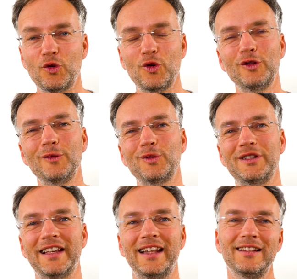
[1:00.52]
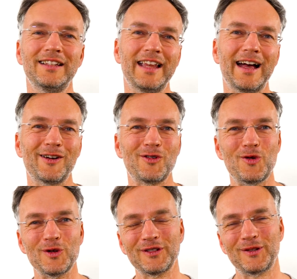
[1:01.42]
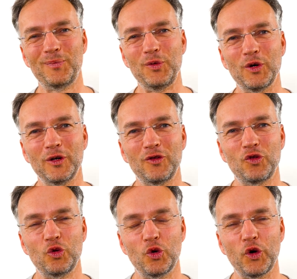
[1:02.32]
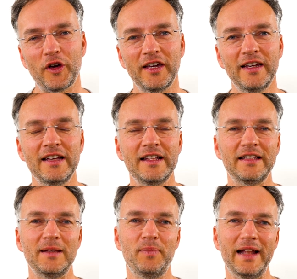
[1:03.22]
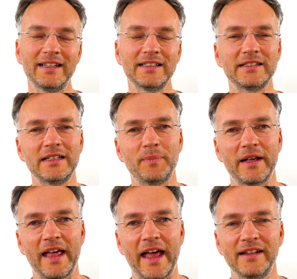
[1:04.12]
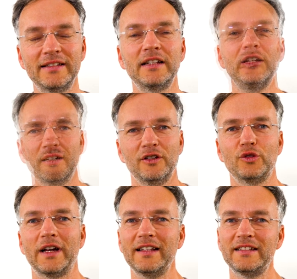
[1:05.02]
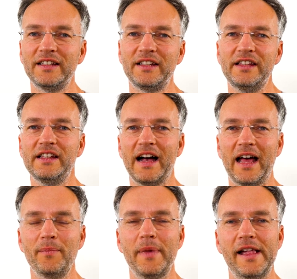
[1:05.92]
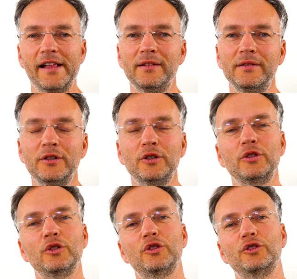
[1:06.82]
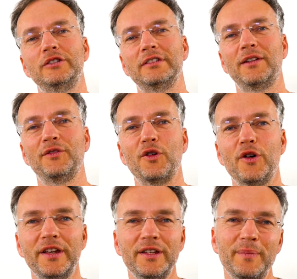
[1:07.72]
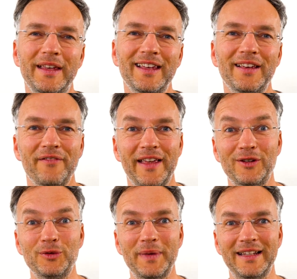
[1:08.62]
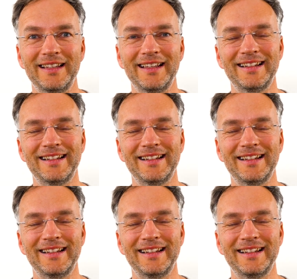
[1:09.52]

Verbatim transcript: zu 100% Prozent der Kursgebühr zurück. Die Plätze sind begrenzt, Du kannst dich hier anmelden und dann freue ich mich, wenn du mit